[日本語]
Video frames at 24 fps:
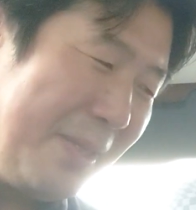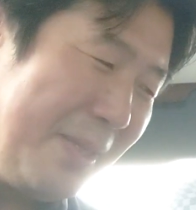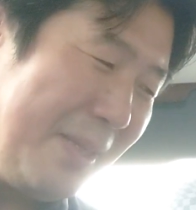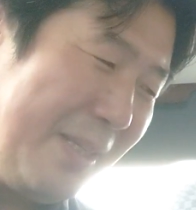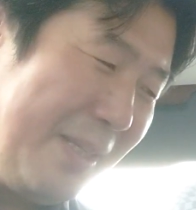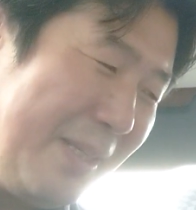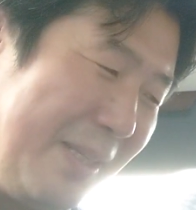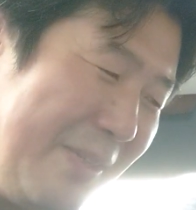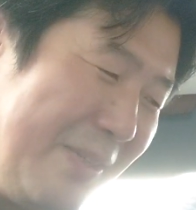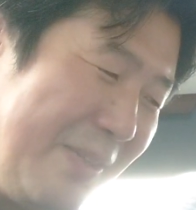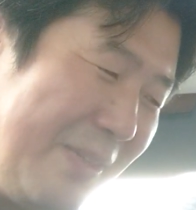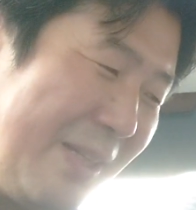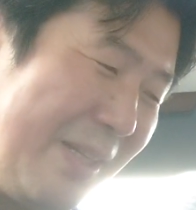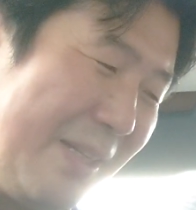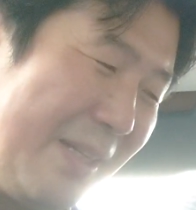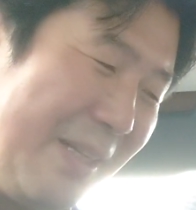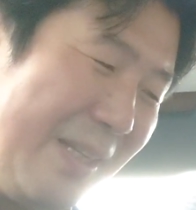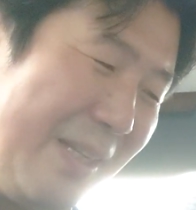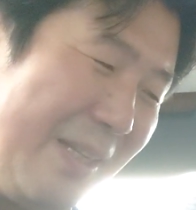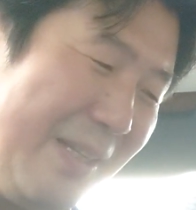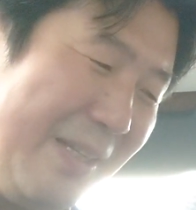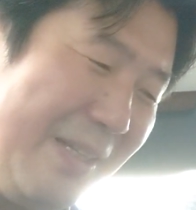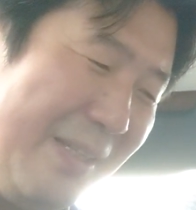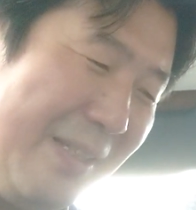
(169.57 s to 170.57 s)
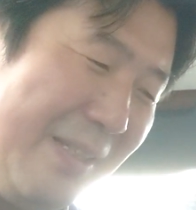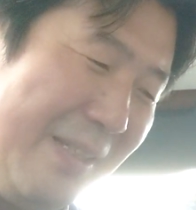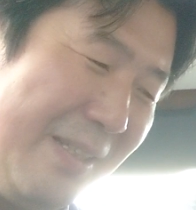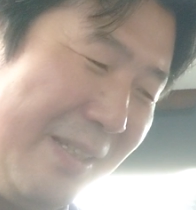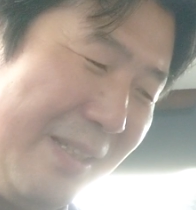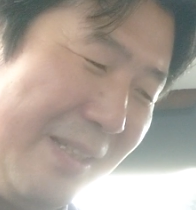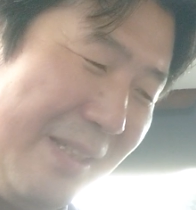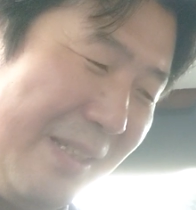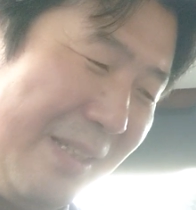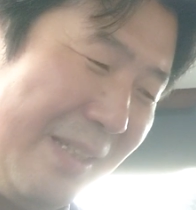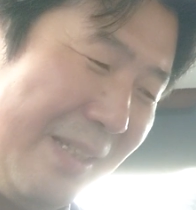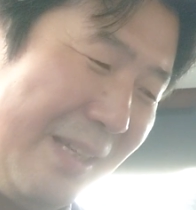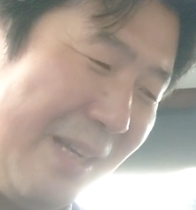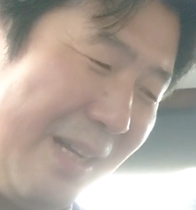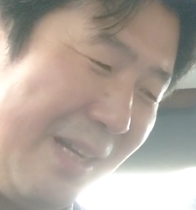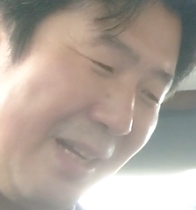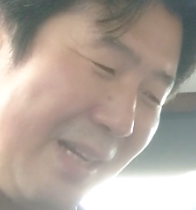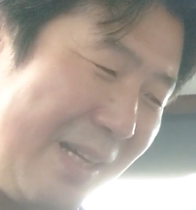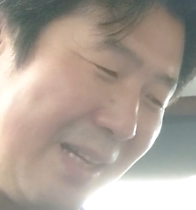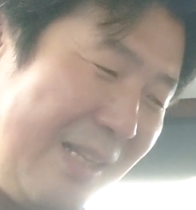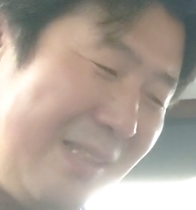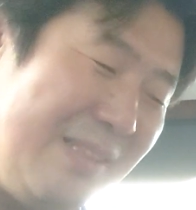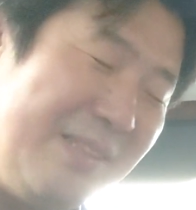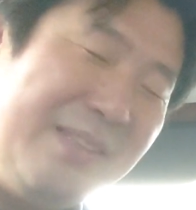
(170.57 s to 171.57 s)
えー、とかね、
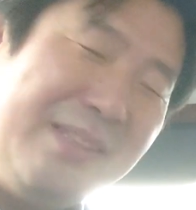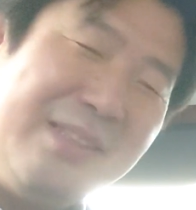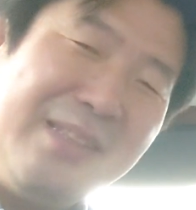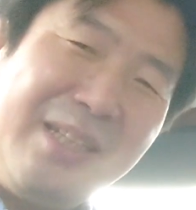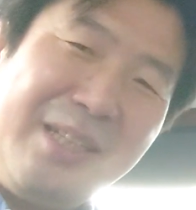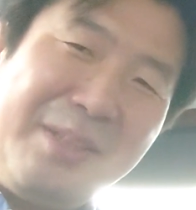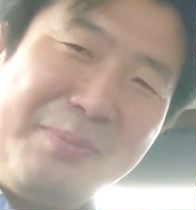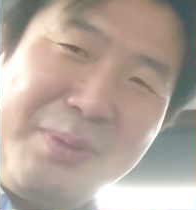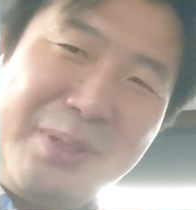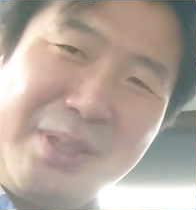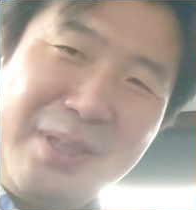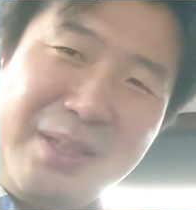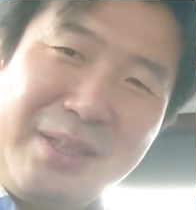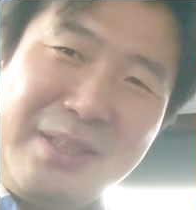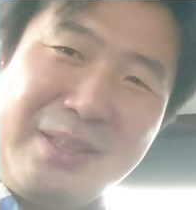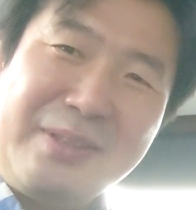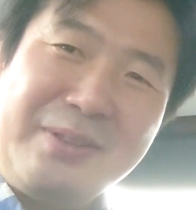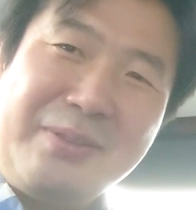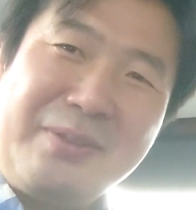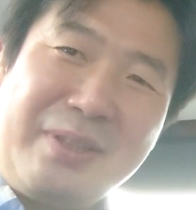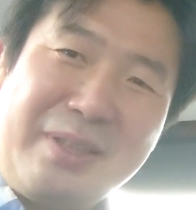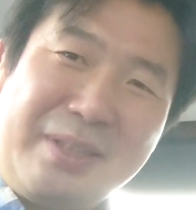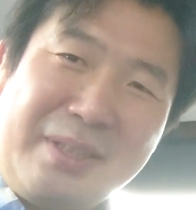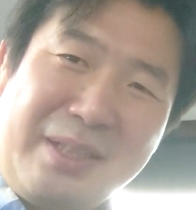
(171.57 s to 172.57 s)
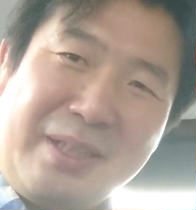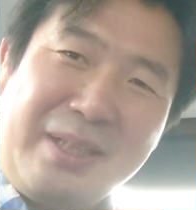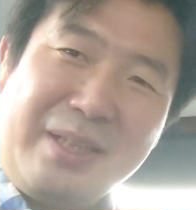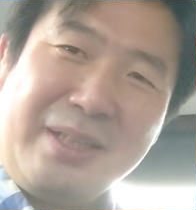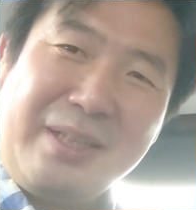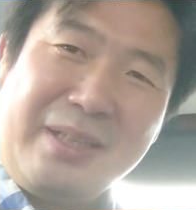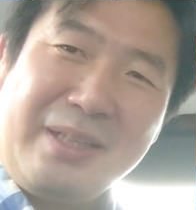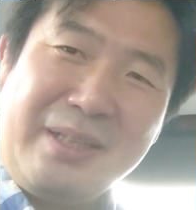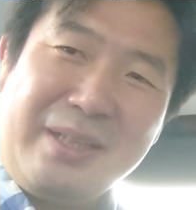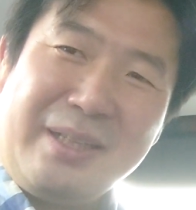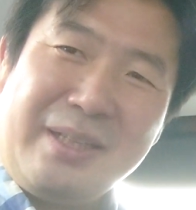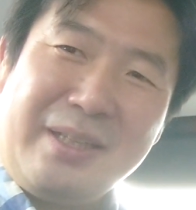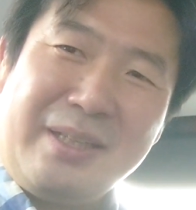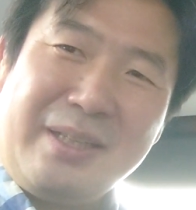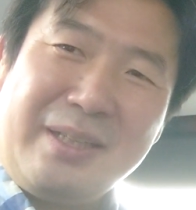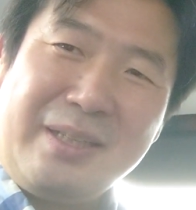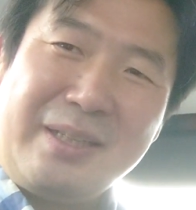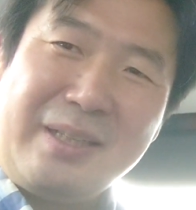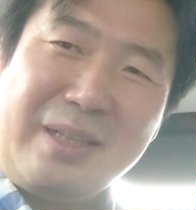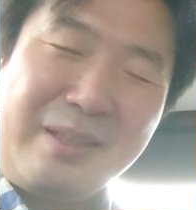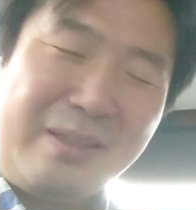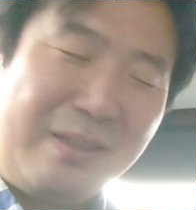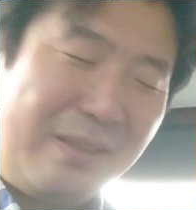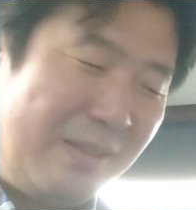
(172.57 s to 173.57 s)
えー、ああ勘違いみたいな人がね、
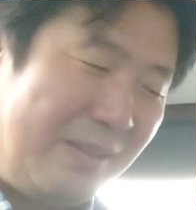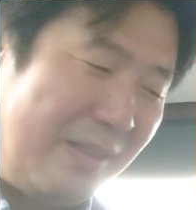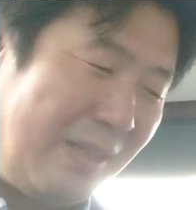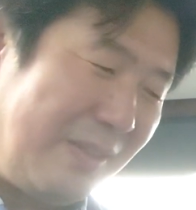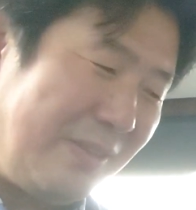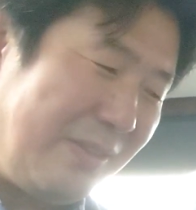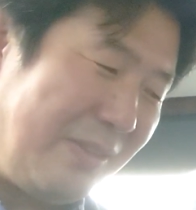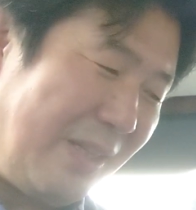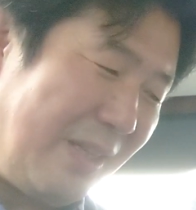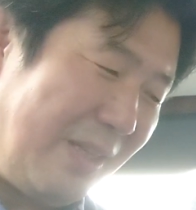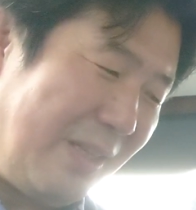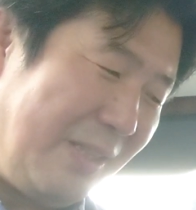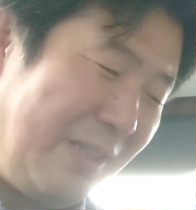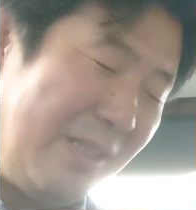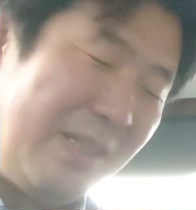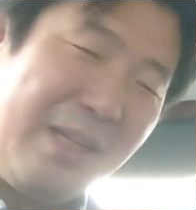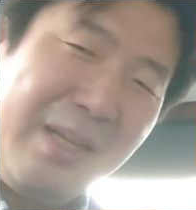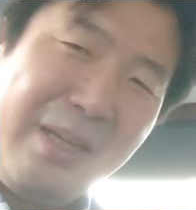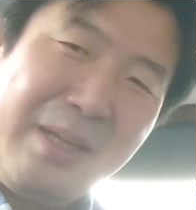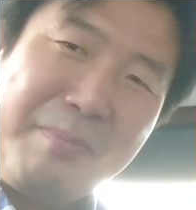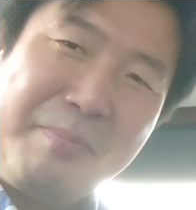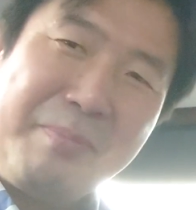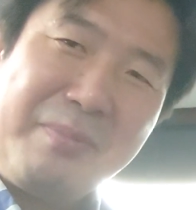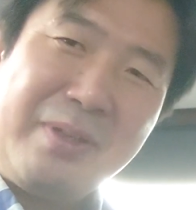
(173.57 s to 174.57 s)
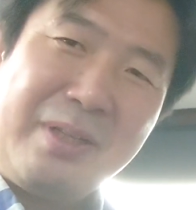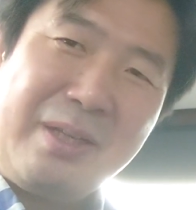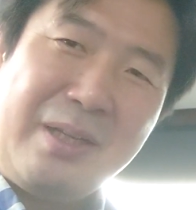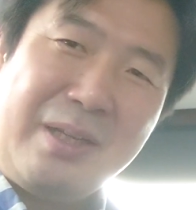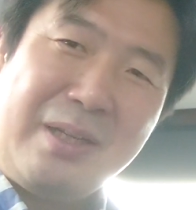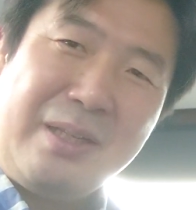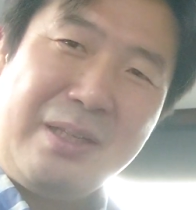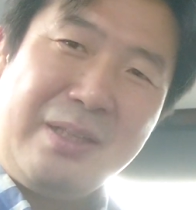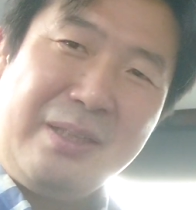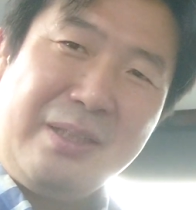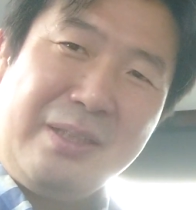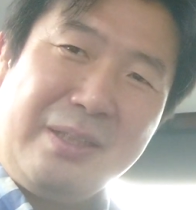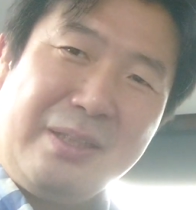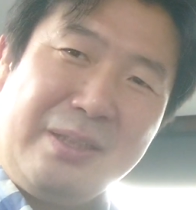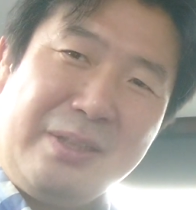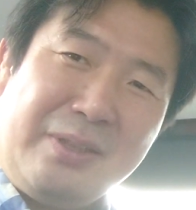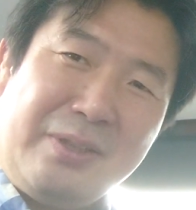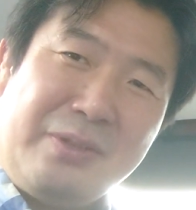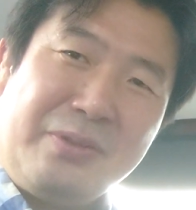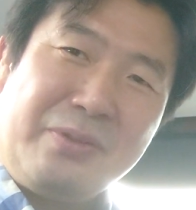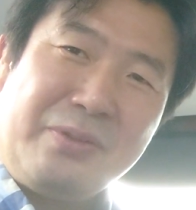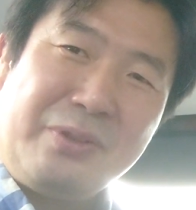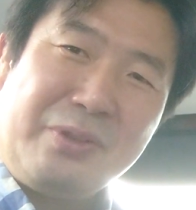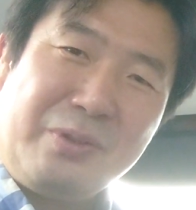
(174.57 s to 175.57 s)
えー、たくさんいて、まあ、
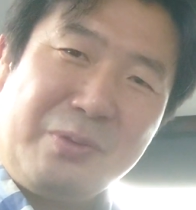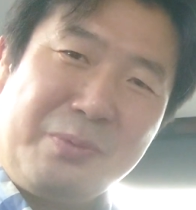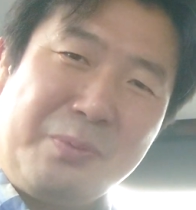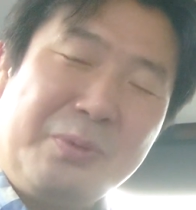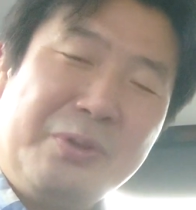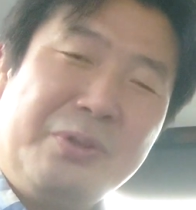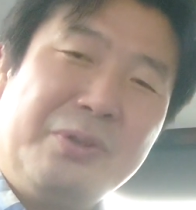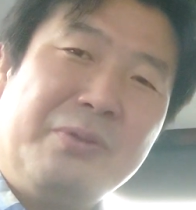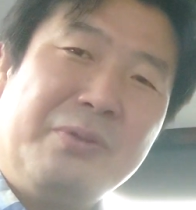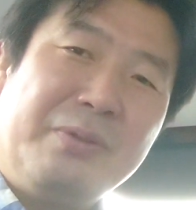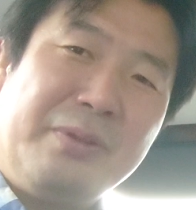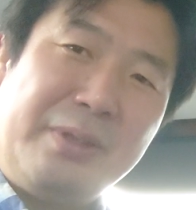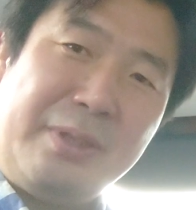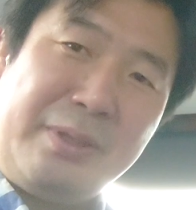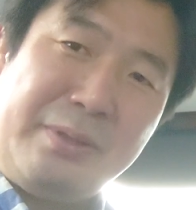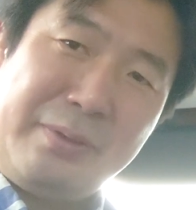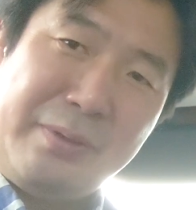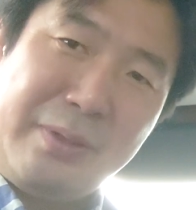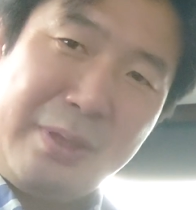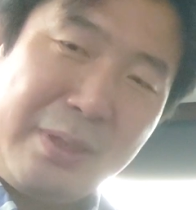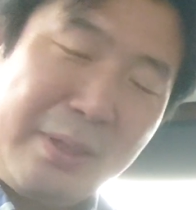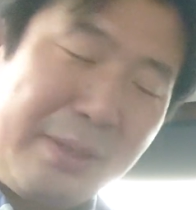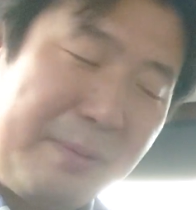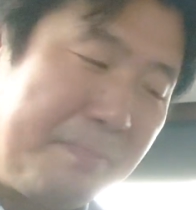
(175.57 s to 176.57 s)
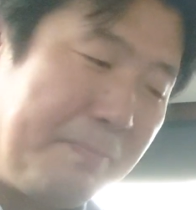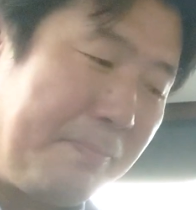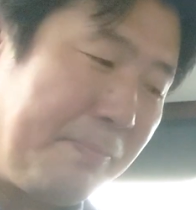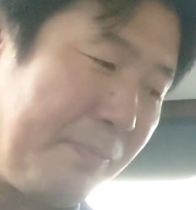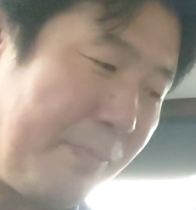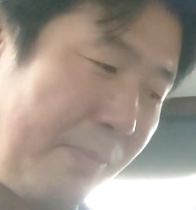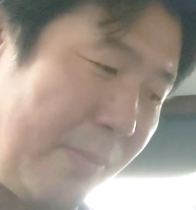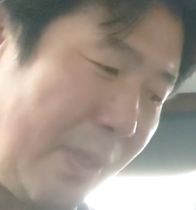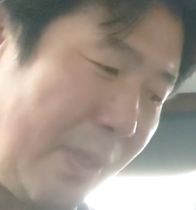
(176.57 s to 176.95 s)
非常に面白いんですがね、